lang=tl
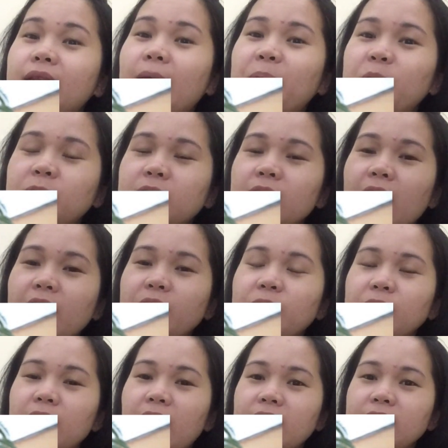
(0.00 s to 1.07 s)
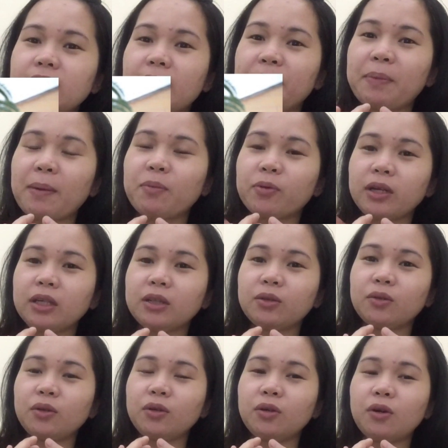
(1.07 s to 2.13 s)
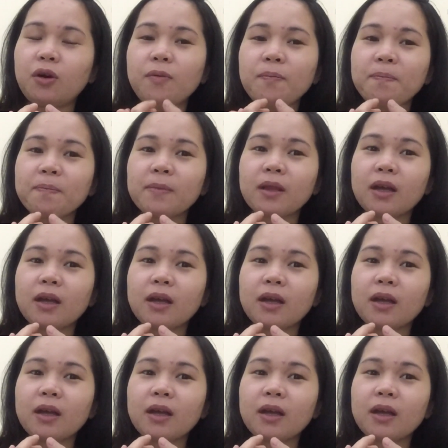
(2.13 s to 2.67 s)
tapos ngayon guys ang paborito ko